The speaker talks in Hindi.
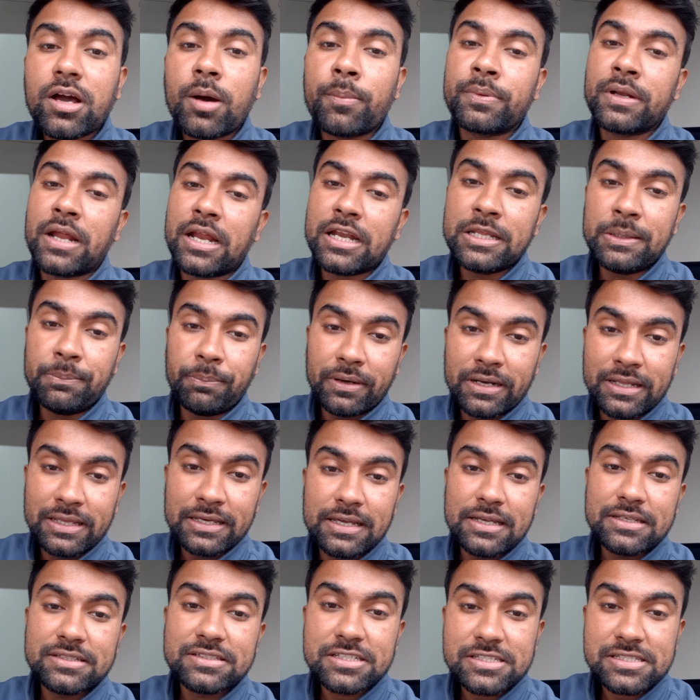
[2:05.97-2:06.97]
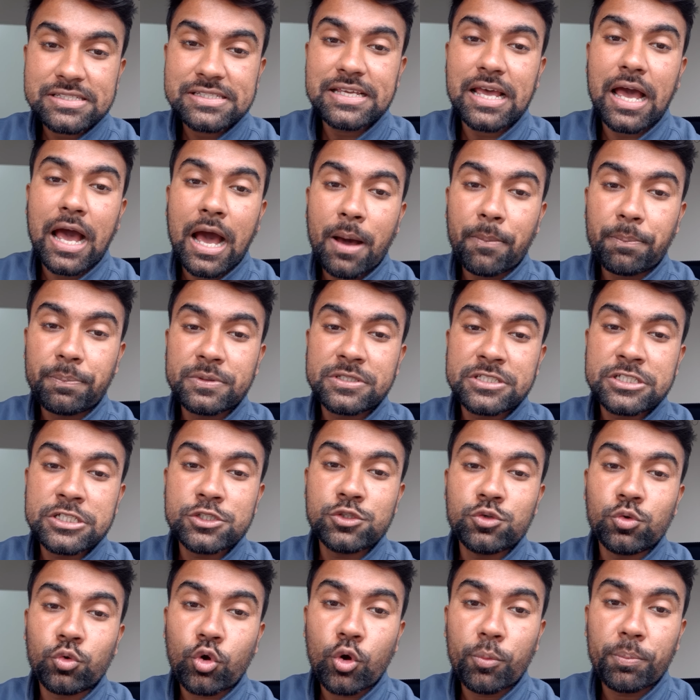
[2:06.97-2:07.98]
अपनानी पड़ेगी जिससे आप
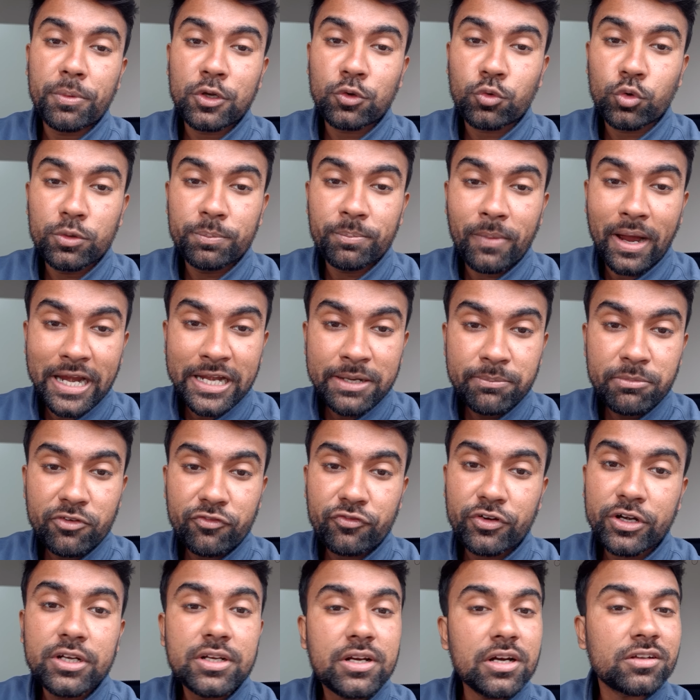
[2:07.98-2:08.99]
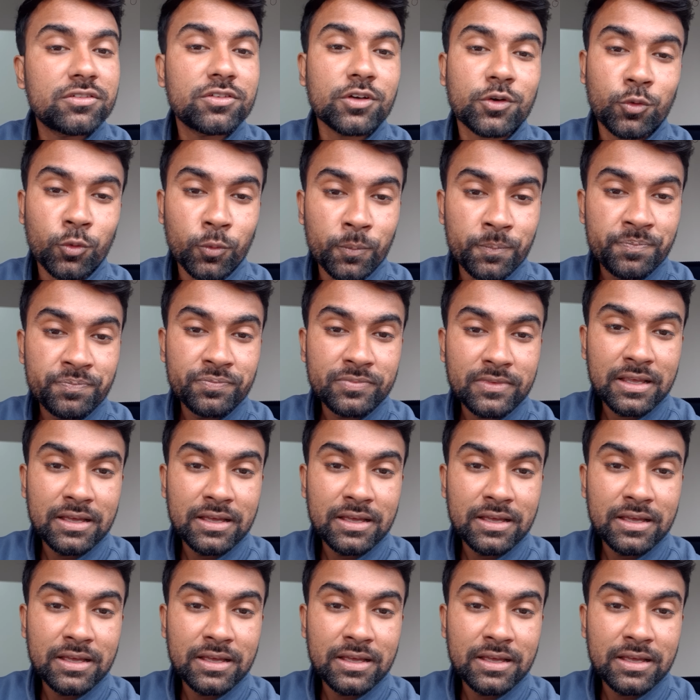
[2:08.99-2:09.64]
चीज़ों को बिल्कुल माइंड में फिट कर सको